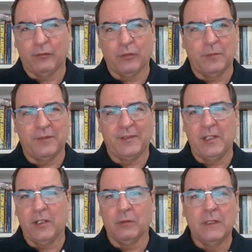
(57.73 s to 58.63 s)
você tem
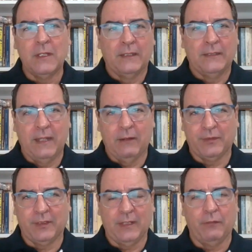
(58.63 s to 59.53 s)
filme sobre os
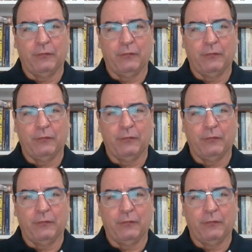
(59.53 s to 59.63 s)
Rangers,